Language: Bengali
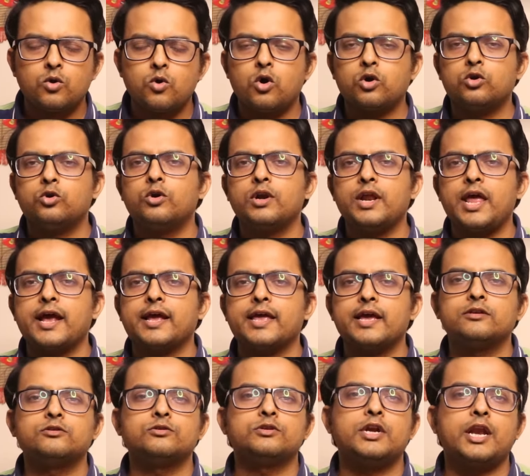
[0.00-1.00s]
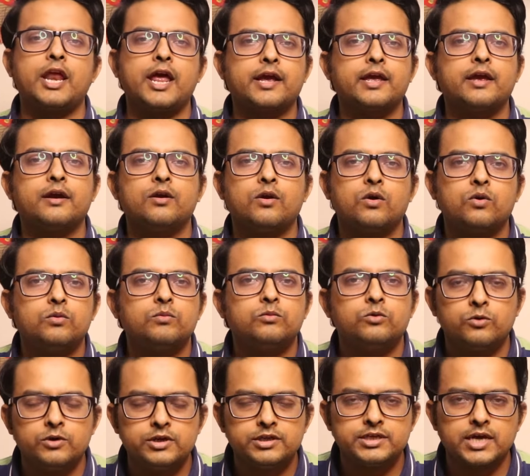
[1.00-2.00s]
গঠন এক একজনের এক এক রকম
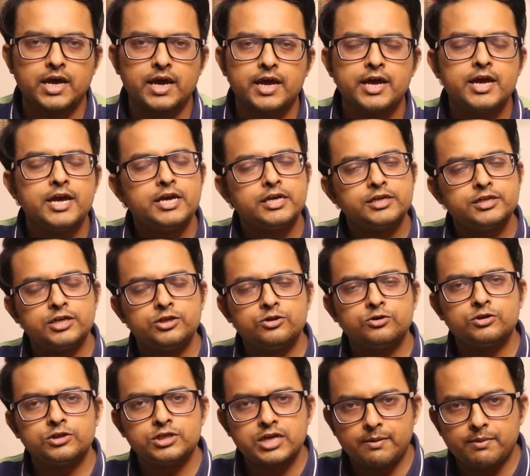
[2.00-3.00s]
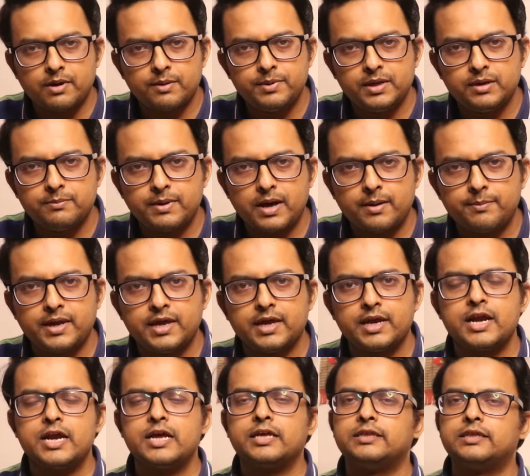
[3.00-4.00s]
হয়ে যায় সেই জন্য স্বাভাবিকভাবেই
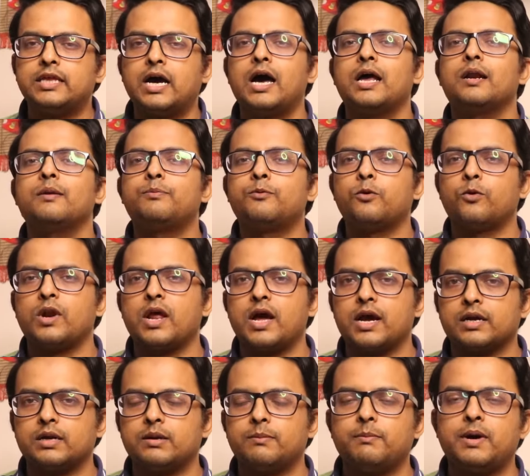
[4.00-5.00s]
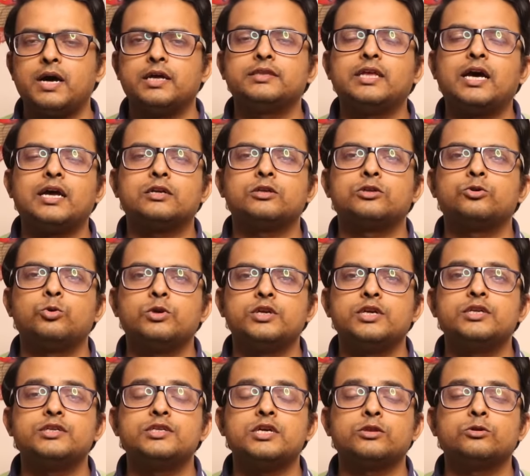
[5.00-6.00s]
তার প্রোডাক্ট বা তার
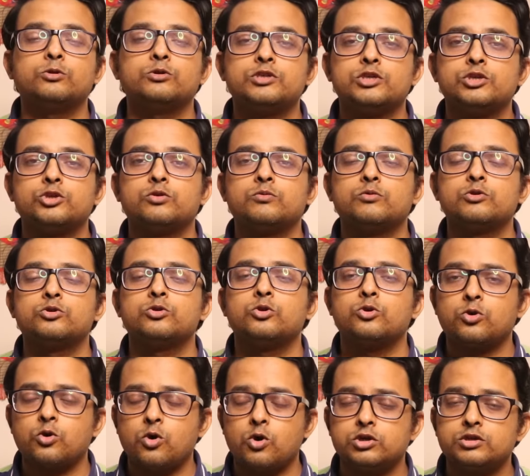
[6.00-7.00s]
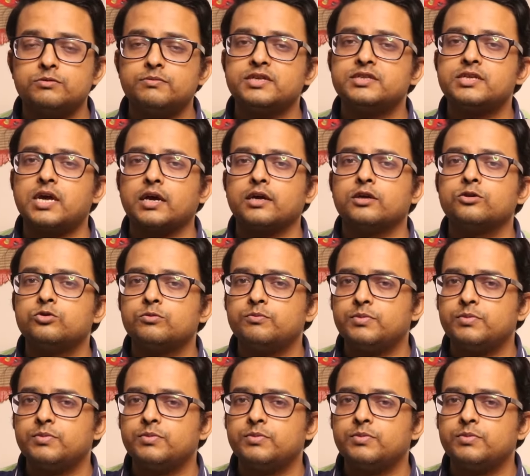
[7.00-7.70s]
শরীরজাত যে সমস্ত রস বা যা কিছু